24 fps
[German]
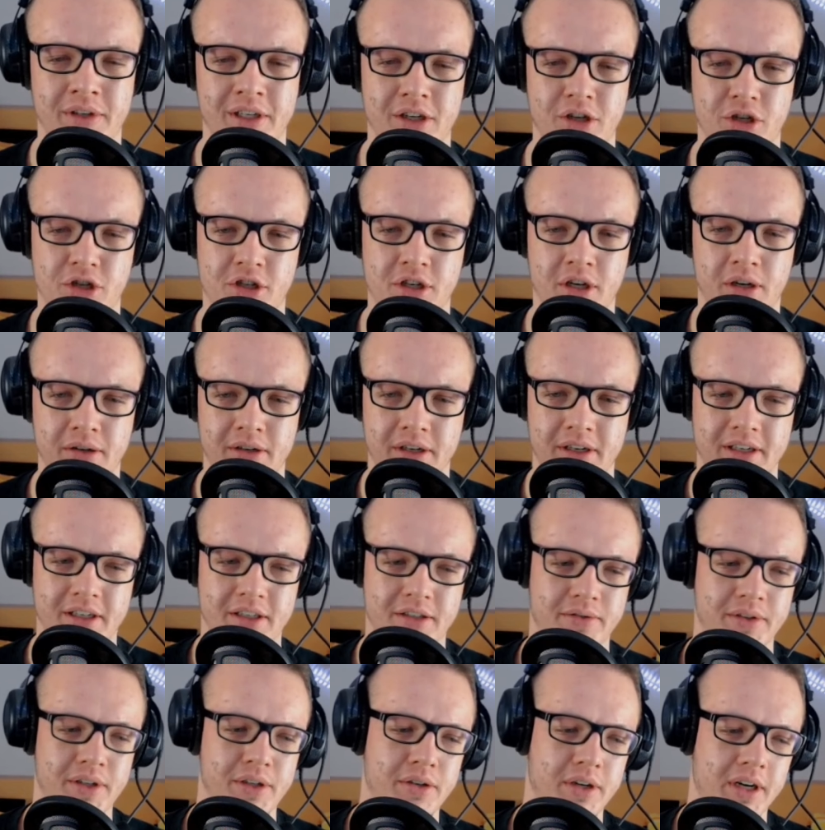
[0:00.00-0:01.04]
Wir schauen in
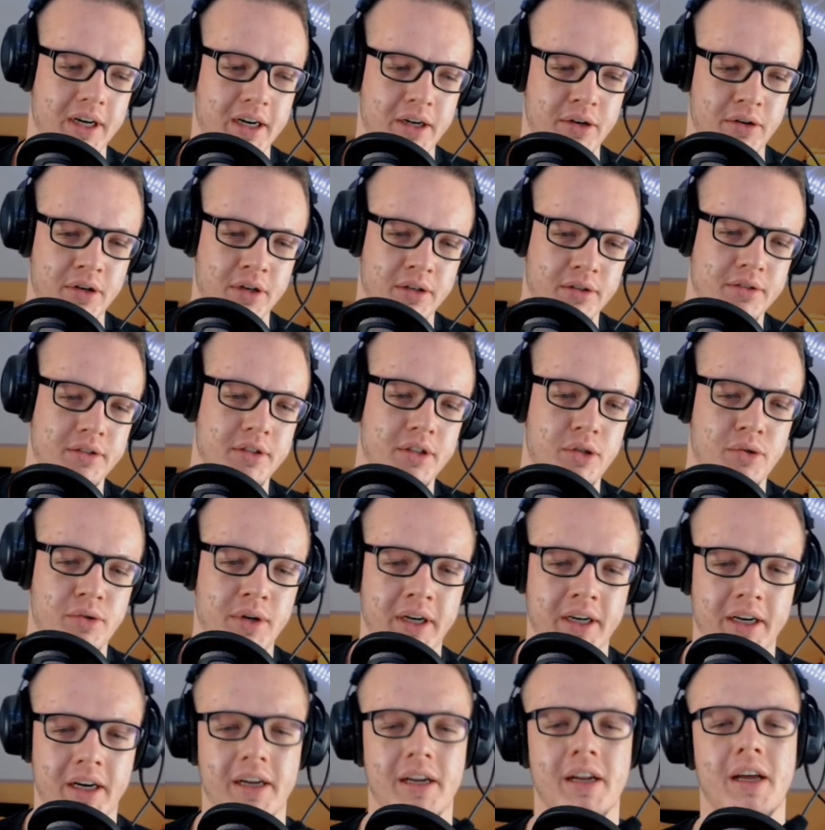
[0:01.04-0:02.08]
das Video rein, hören uns den
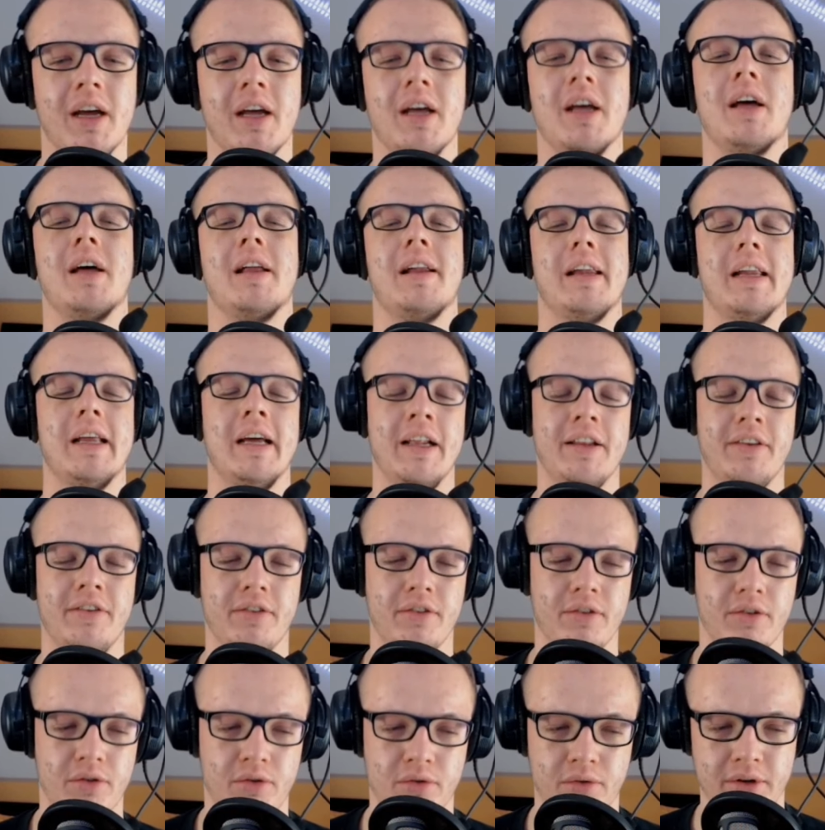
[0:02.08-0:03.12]
Track an.
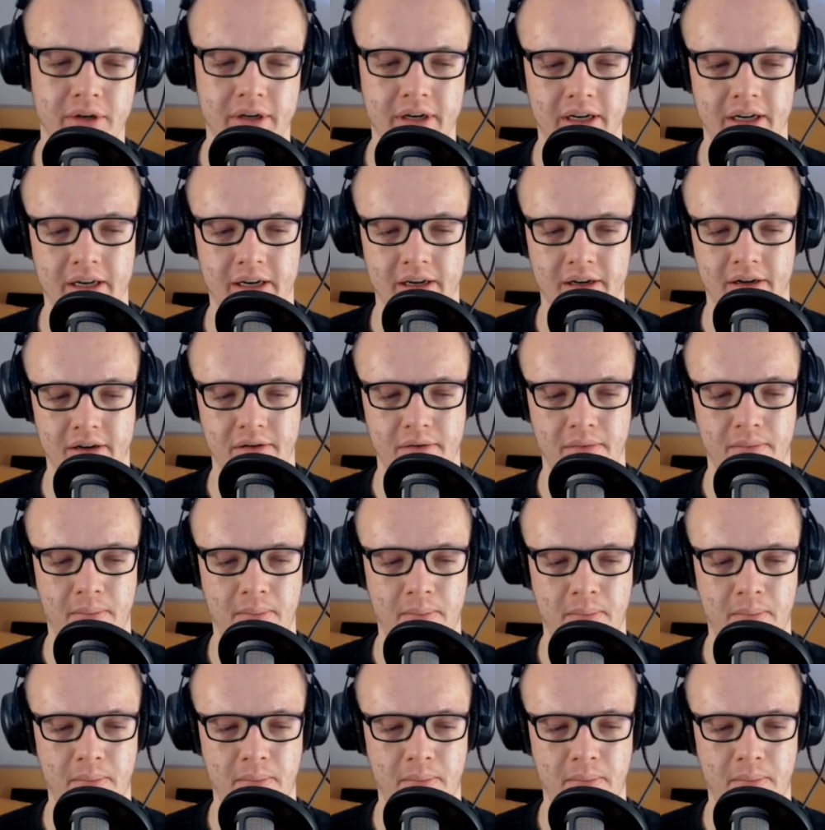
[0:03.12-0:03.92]
Let's do it, Alter.